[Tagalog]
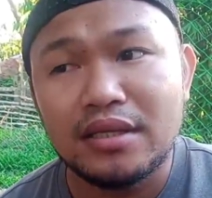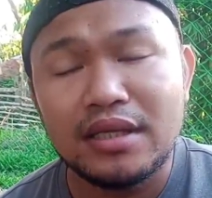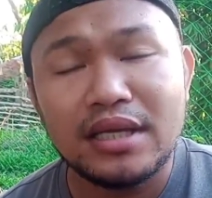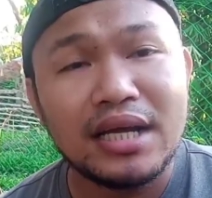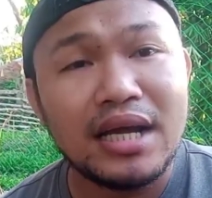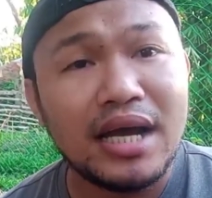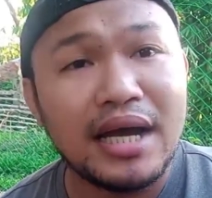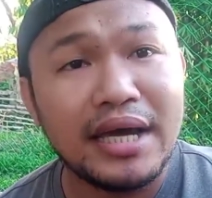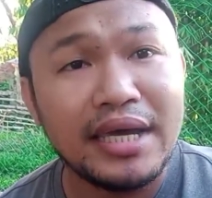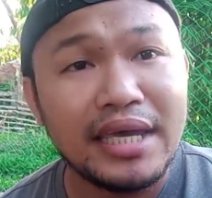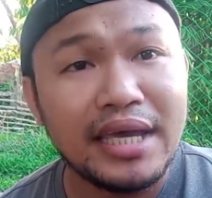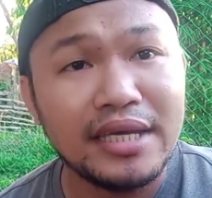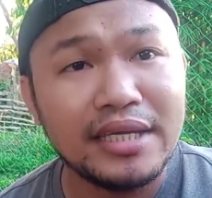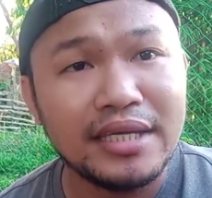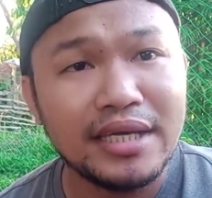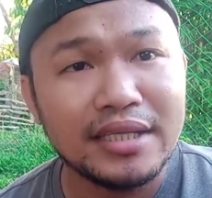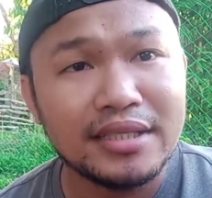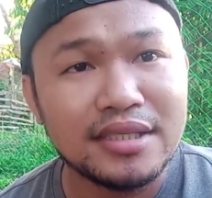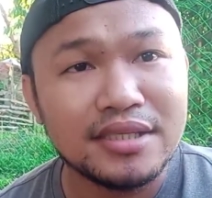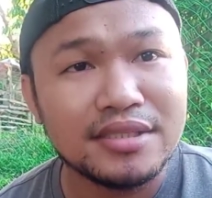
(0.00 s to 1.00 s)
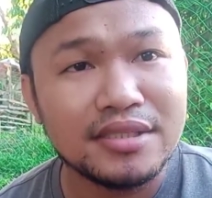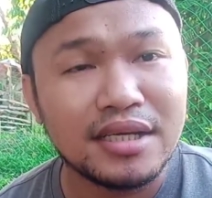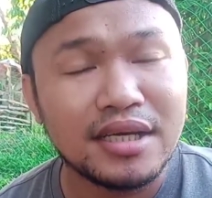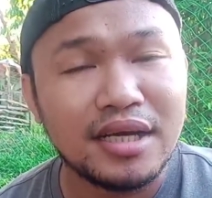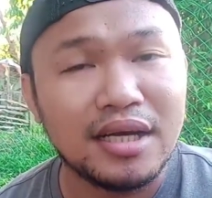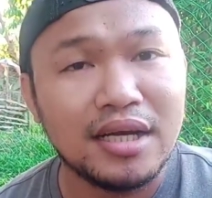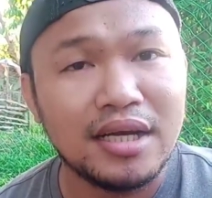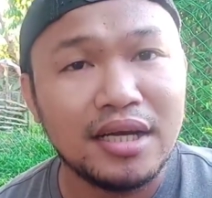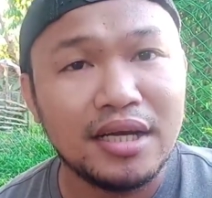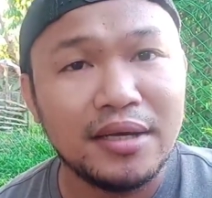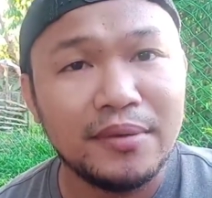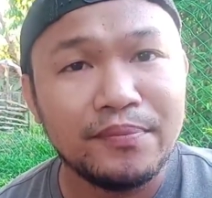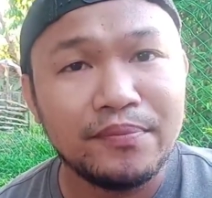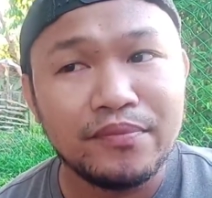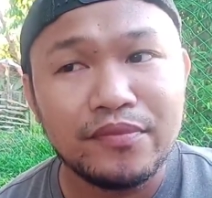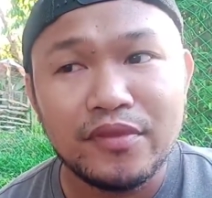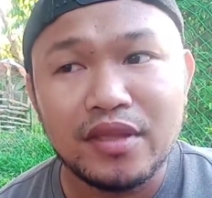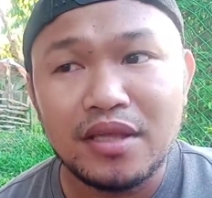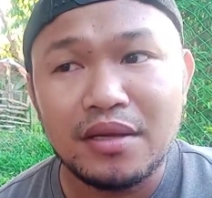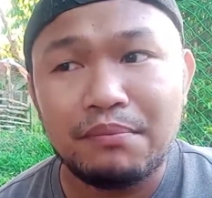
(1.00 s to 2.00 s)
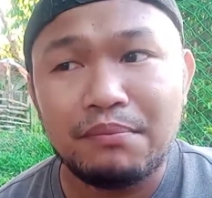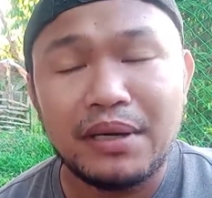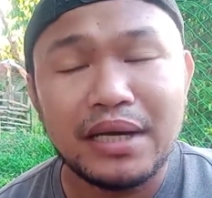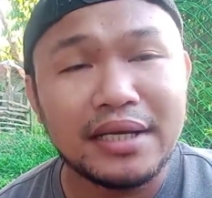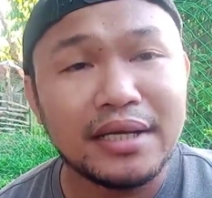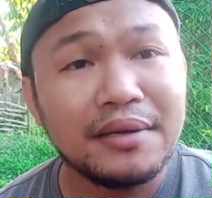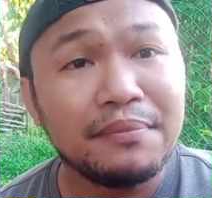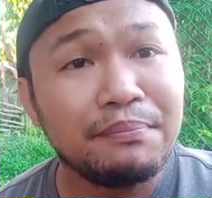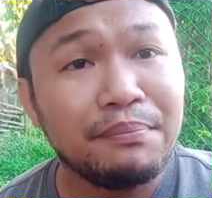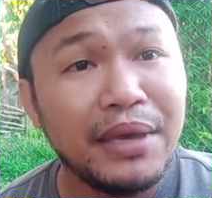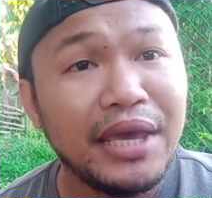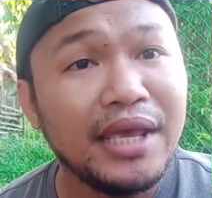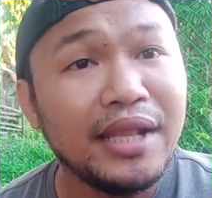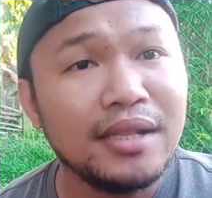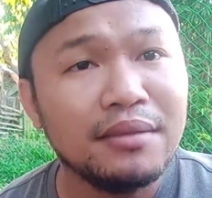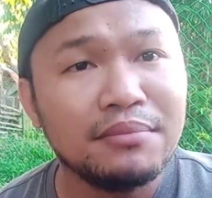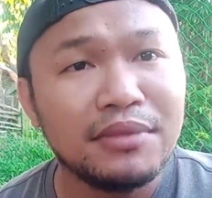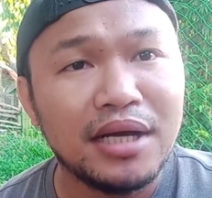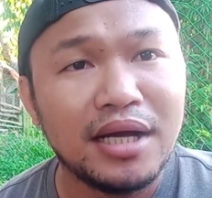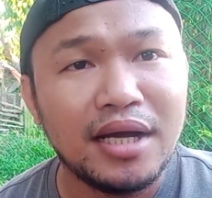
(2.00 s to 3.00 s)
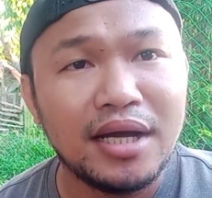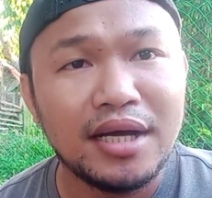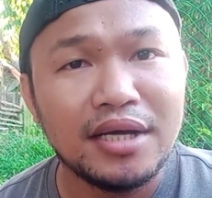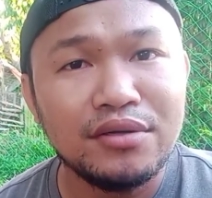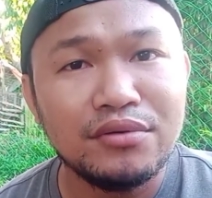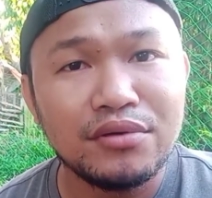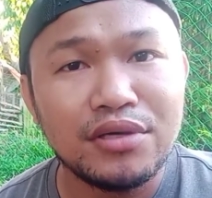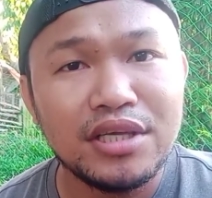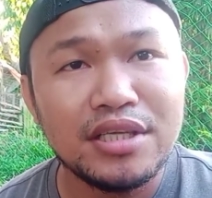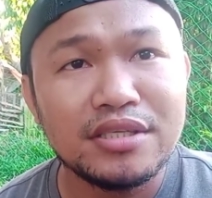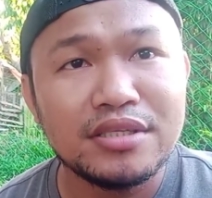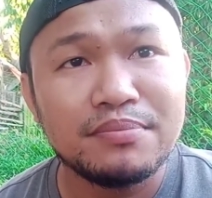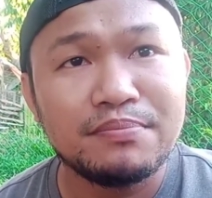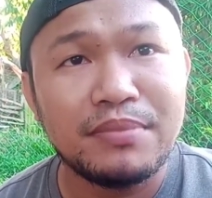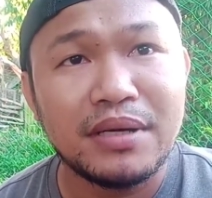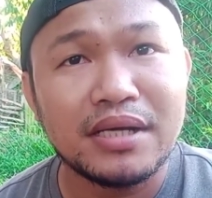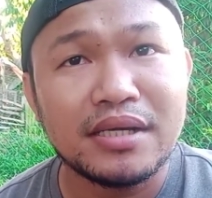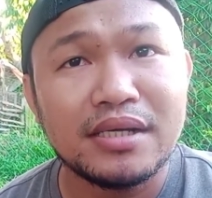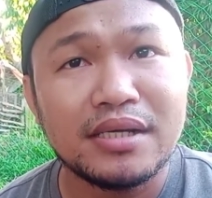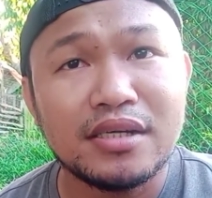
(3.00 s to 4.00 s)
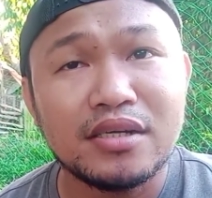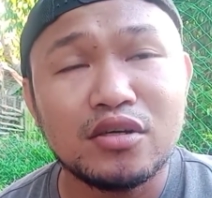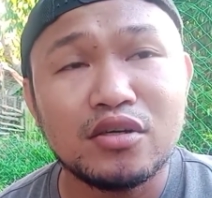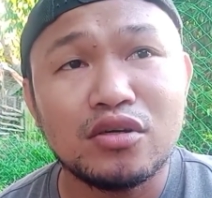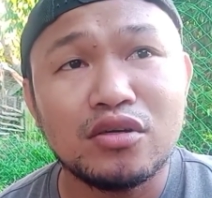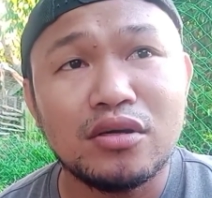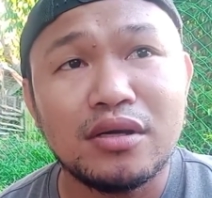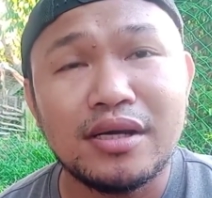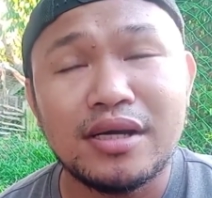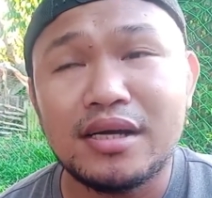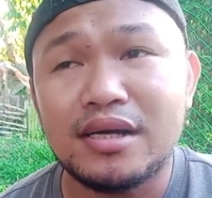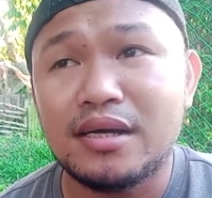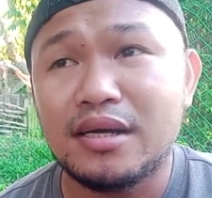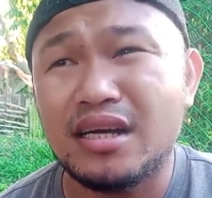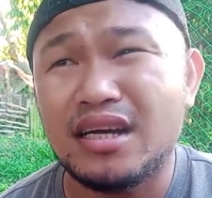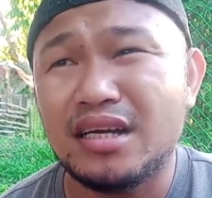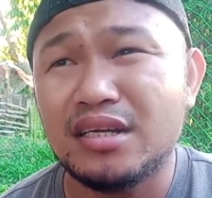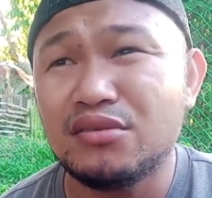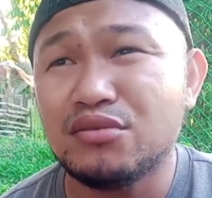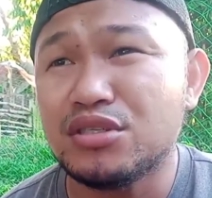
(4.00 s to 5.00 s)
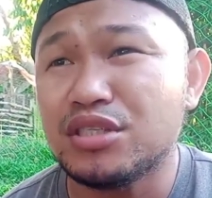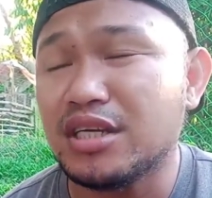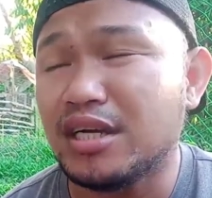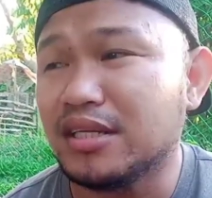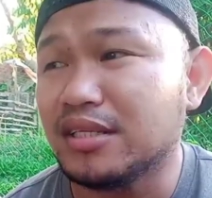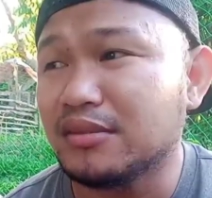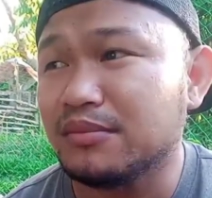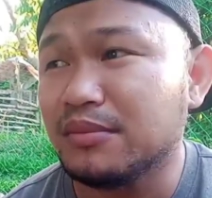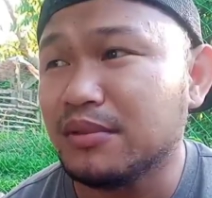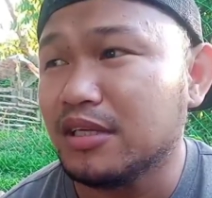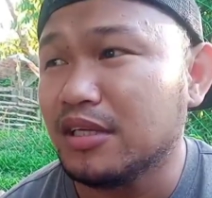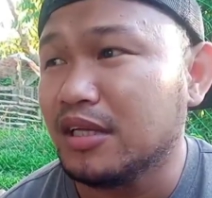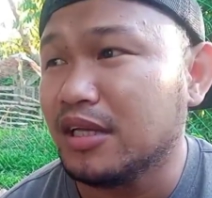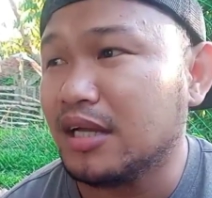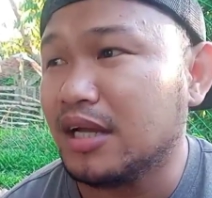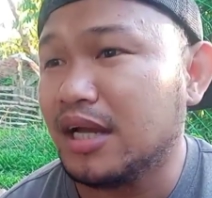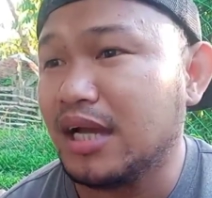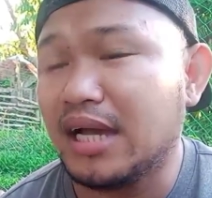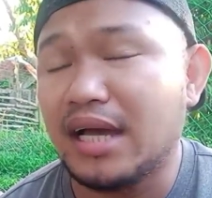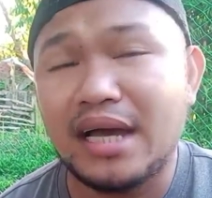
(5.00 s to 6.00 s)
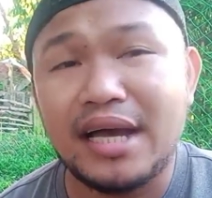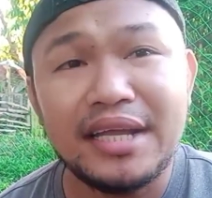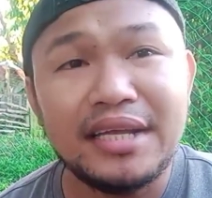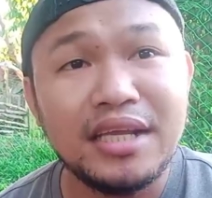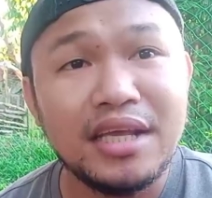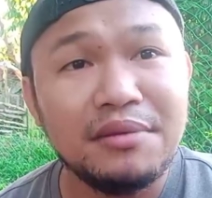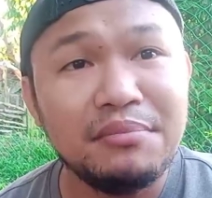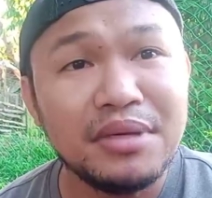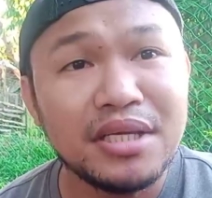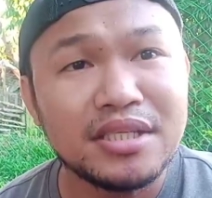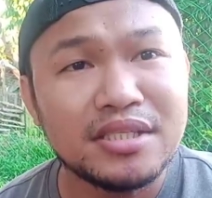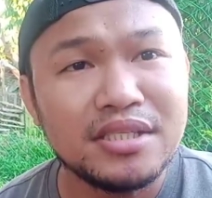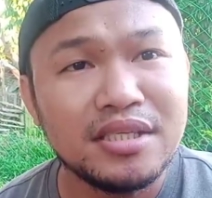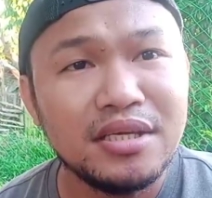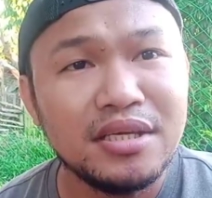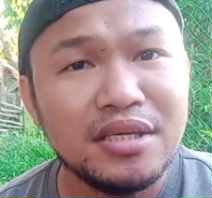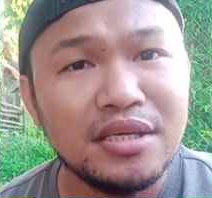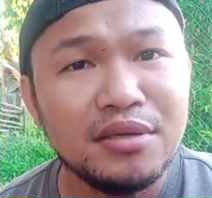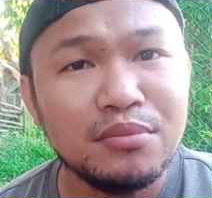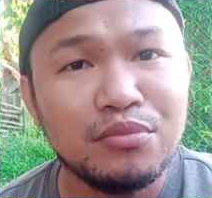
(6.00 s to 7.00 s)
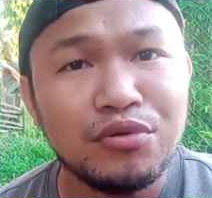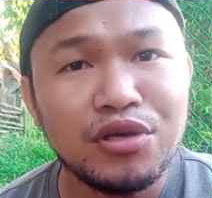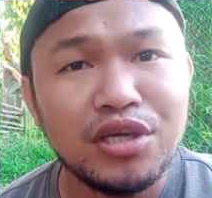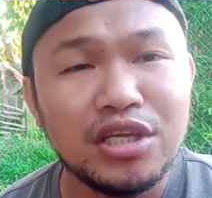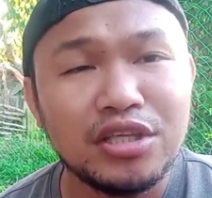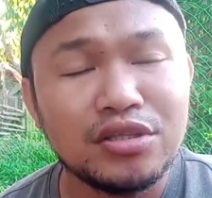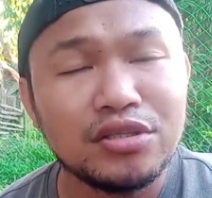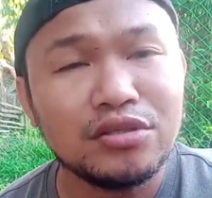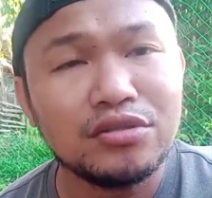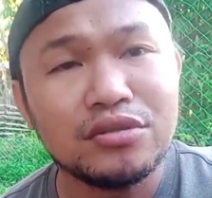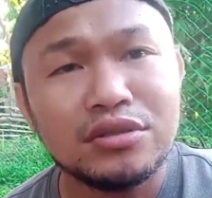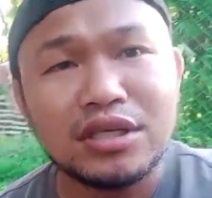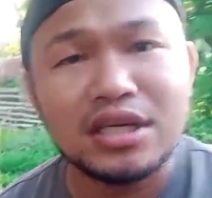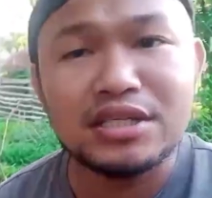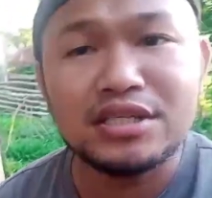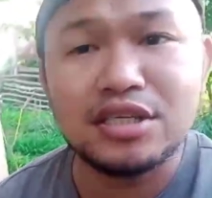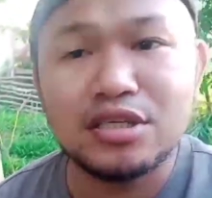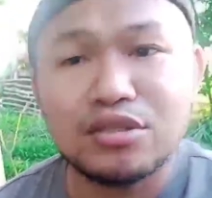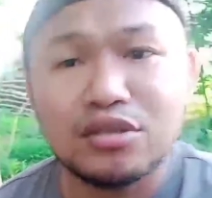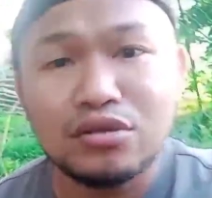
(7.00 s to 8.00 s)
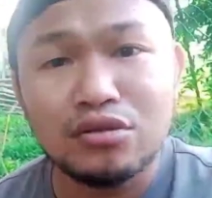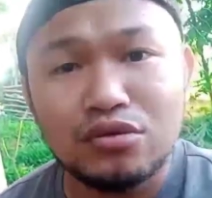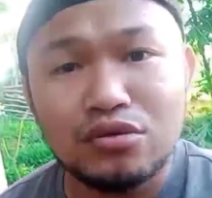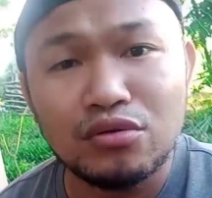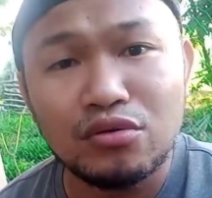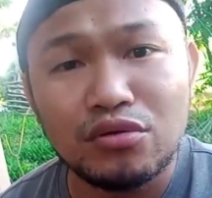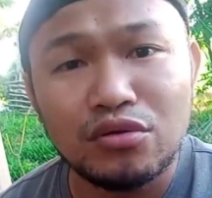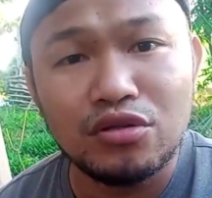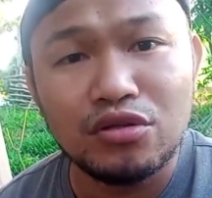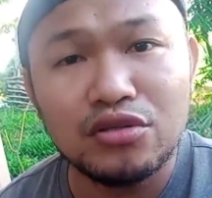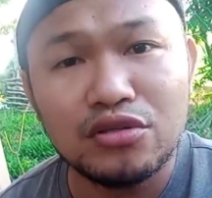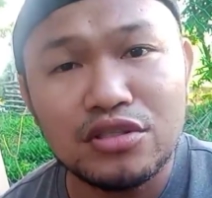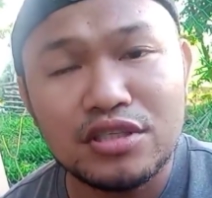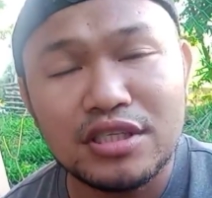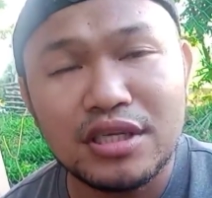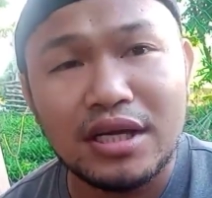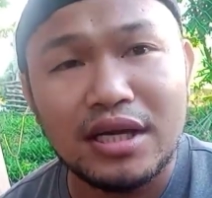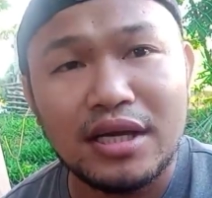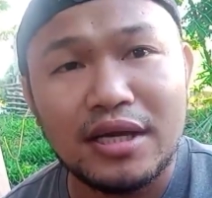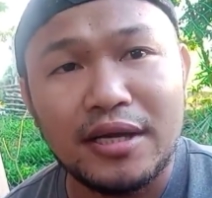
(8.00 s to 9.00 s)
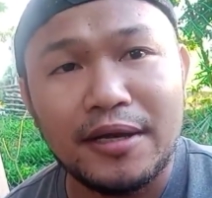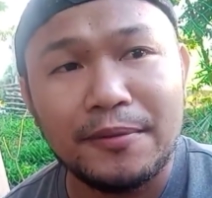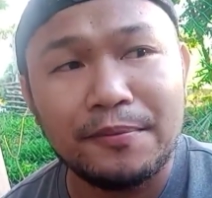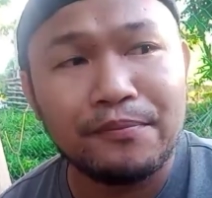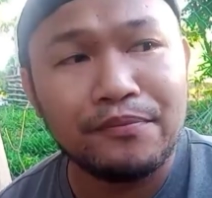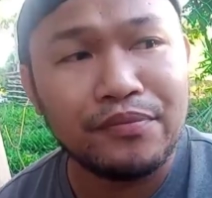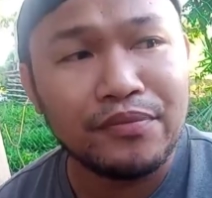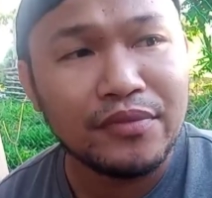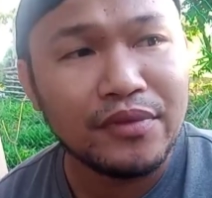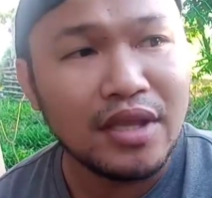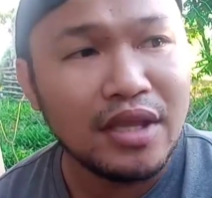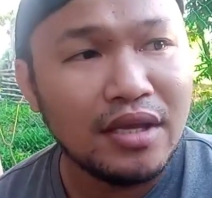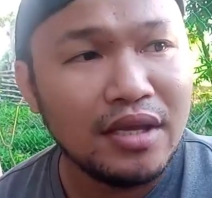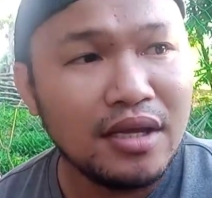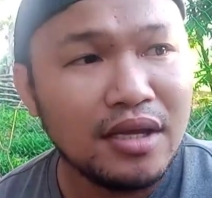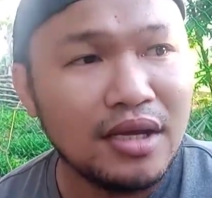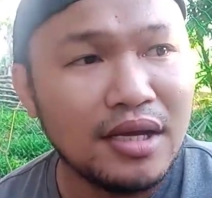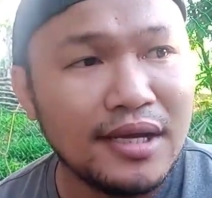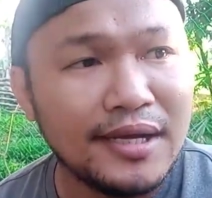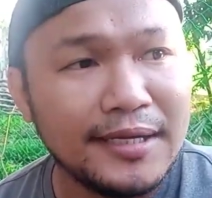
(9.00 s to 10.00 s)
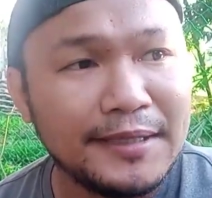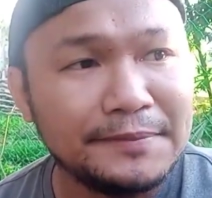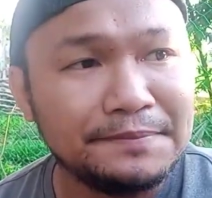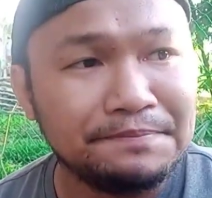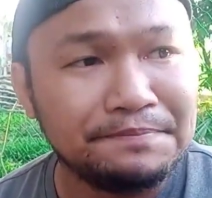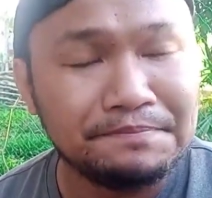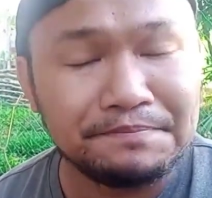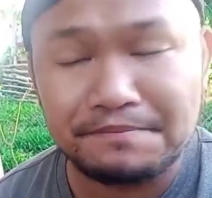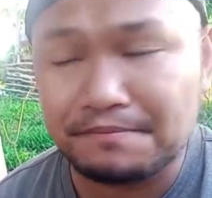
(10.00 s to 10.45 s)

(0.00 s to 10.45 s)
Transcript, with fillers: nangangayayat at saka parang pale mga Hanukis, parang uh, ano siya, uh, anemic si Bugito kasi tungkol 'yun sa um,